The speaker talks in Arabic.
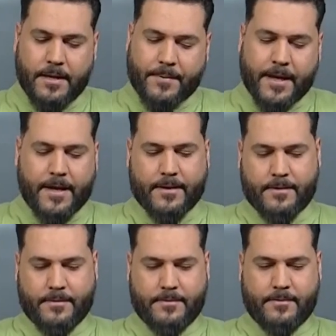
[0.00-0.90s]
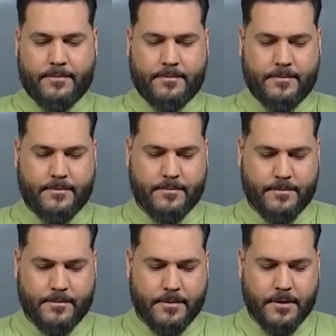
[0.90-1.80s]
بخير
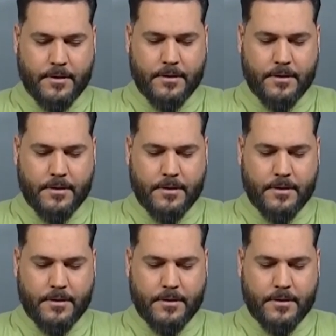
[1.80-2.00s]
تحياتنا لك